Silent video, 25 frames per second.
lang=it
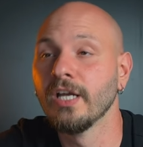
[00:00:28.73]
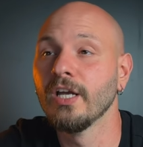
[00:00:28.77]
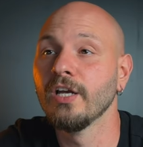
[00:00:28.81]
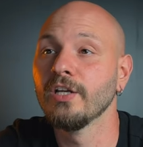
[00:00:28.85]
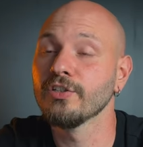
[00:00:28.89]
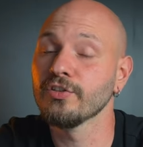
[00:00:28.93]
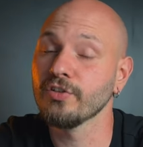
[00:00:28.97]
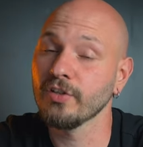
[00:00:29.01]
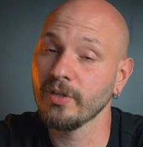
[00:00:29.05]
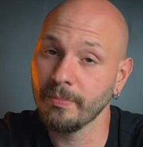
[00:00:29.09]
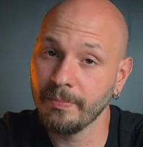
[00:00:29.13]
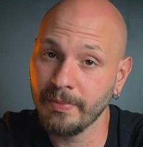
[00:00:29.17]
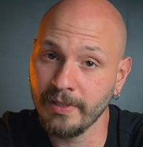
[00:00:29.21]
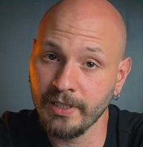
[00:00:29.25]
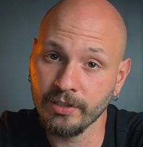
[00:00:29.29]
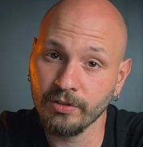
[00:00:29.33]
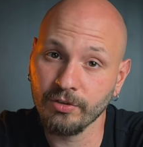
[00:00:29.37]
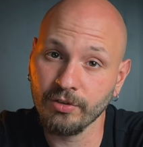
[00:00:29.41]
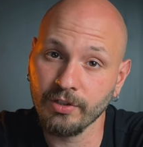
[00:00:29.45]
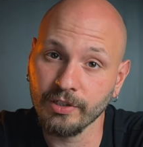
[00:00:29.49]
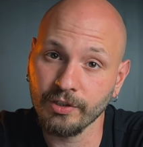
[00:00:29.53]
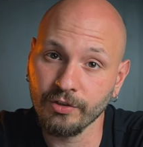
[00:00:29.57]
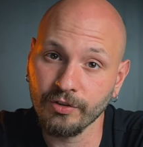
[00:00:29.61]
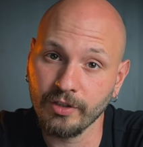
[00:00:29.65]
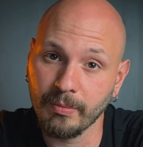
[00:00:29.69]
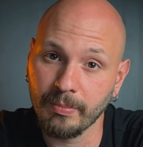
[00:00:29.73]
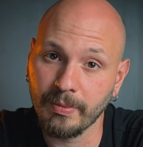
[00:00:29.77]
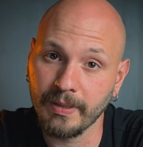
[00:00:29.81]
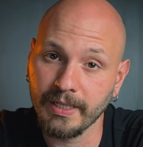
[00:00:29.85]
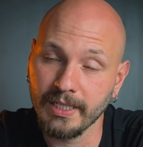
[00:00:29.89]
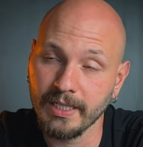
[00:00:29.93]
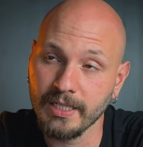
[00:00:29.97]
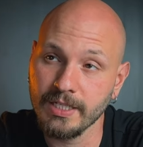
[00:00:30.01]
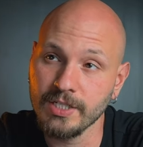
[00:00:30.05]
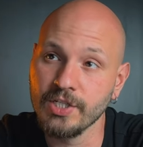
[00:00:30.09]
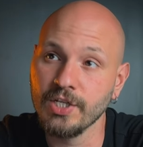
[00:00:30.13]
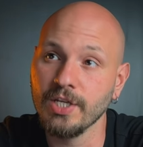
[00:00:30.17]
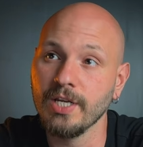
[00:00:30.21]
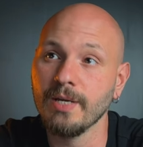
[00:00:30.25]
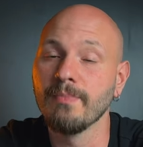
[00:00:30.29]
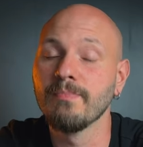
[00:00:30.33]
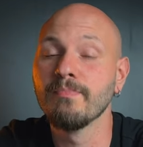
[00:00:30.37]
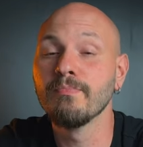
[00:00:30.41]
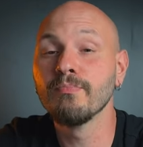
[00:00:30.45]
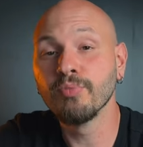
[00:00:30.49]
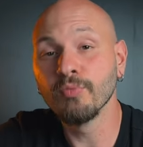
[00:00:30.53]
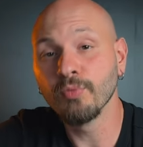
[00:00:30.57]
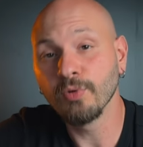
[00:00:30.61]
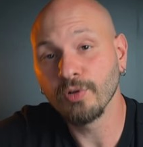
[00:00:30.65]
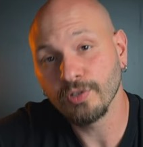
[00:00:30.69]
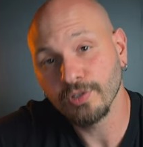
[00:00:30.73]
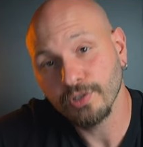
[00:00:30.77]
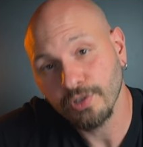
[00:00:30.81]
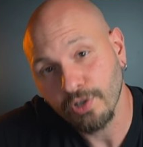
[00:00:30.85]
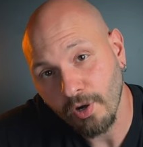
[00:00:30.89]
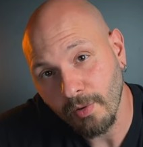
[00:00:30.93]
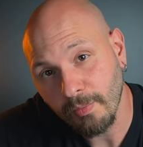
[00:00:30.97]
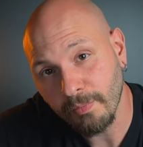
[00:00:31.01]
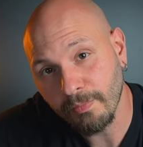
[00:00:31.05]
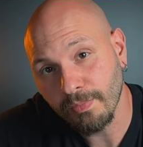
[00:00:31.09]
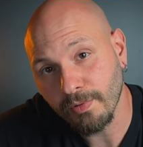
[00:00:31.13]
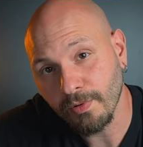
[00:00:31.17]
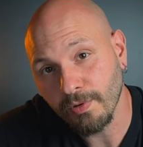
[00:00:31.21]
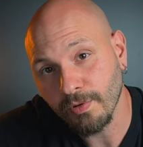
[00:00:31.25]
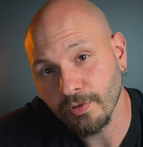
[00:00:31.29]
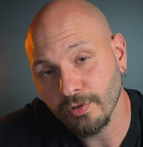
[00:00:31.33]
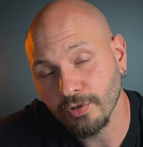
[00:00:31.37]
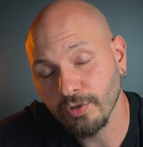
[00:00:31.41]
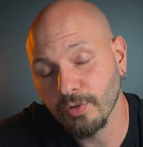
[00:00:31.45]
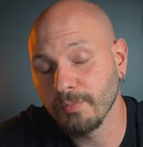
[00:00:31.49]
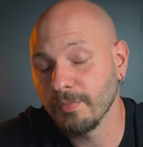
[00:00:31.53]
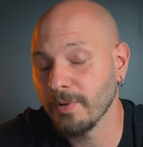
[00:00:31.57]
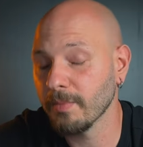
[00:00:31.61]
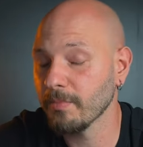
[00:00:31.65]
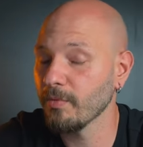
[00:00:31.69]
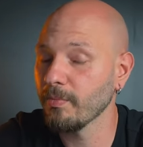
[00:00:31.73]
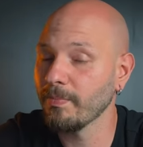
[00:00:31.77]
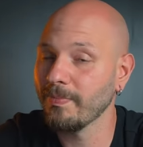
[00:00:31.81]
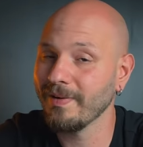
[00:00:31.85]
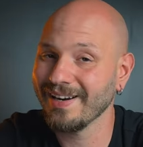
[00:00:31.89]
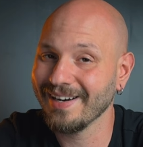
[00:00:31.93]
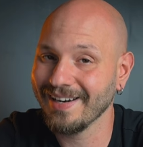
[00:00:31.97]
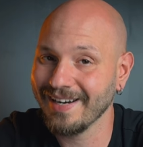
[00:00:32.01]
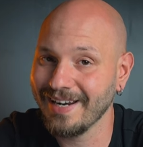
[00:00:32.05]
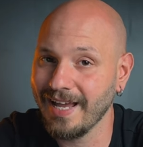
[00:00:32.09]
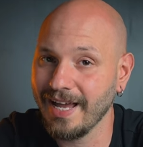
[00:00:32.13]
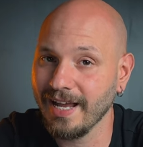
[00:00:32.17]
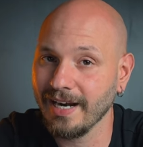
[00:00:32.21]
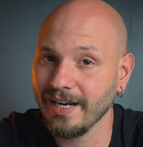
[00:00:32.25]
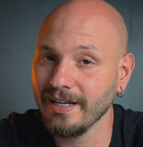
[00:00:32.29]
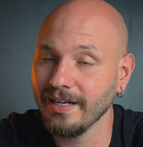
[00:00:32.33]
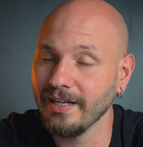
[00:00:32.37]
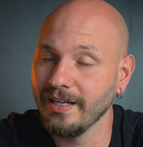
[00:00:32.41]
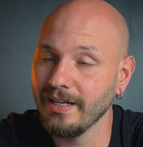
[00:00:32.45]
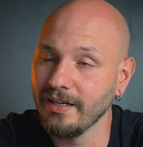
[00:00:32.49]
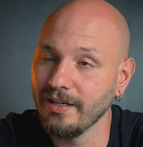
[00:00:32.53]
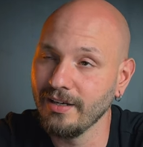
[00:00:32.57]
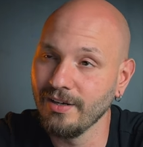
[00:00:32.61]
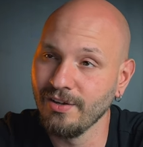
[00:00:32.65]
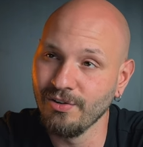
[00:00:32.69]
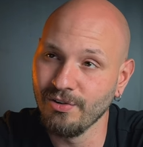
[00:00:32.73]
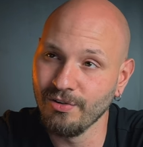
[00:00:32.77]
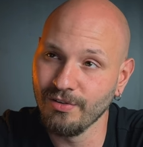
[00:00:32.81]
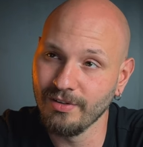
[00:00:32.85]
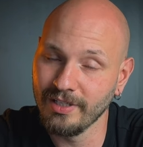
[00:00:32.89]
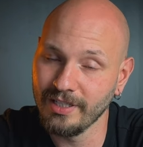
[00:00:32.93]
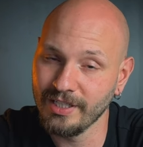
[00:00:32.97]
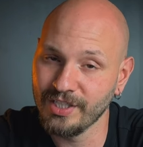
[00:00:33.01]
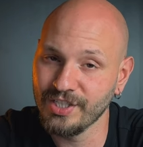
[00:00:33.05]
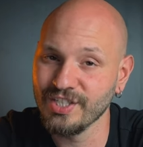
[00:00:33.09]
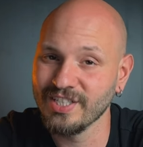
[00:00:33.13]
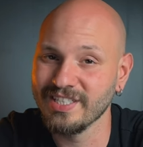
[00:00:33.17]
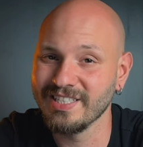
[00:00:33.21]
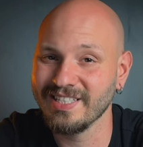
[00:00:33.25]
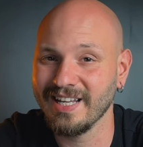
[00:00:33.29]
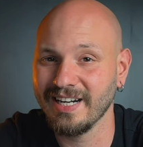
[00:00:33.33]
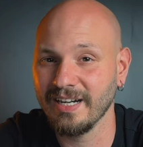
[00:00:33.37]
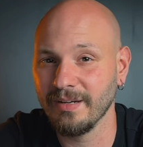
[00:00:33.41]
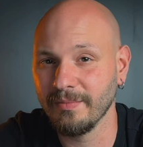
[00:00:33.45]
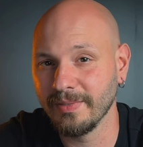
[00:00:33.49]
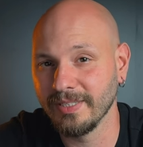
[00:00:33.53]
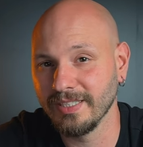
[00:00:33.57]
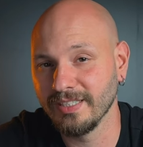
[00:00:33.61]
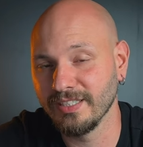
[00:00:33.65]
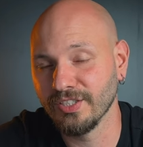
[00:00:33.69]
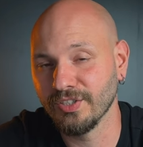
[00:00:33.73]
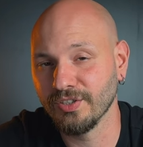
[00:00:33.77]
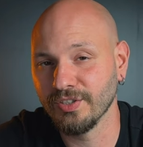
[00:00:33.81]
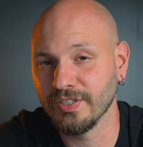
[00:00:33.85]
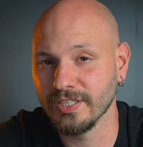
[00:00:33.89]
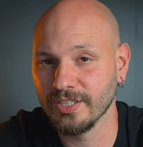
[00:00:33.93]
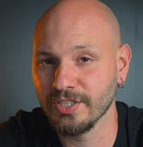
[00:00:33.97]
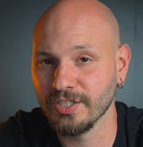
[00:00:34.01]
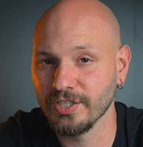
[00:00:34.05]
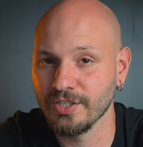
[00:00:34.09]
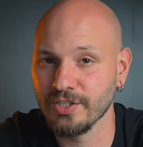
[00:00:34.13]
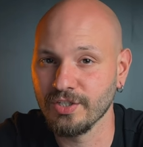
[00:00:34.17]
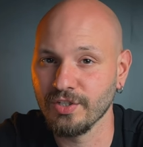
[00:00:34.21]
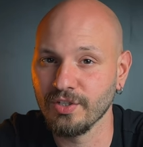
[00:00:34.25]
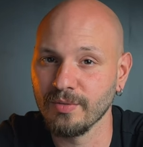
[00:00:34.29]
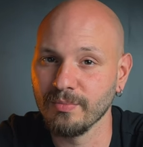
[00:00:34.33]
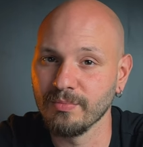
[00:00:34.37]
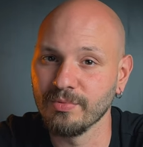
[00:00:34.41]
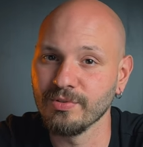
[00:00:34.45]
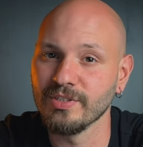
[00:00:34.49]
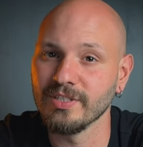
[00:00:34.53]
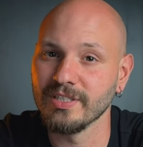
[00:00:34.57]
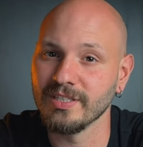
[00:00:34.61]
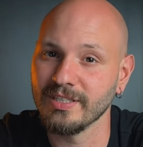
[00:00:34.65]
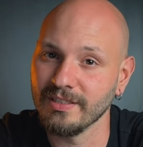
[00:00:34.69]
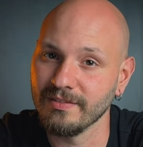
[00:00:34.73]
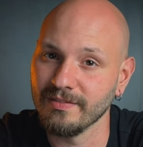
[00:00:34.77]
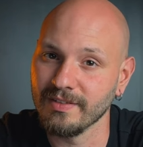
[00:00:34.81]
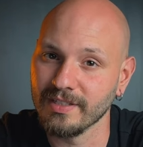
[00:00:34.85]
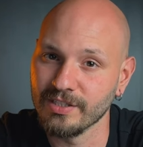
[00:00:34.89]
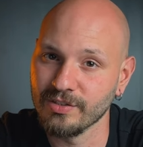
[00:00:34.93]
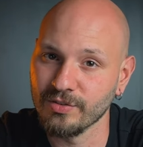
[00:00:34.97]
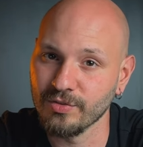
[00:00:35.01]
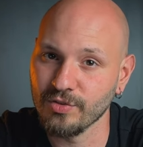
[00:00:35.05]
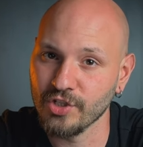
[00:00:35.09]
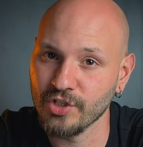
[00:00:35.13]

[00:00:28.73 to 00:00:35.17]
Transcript: Sono appena tornato da Parigi e purtroppo dobbiamo parlarne non necessariamente con accezione positiva a sto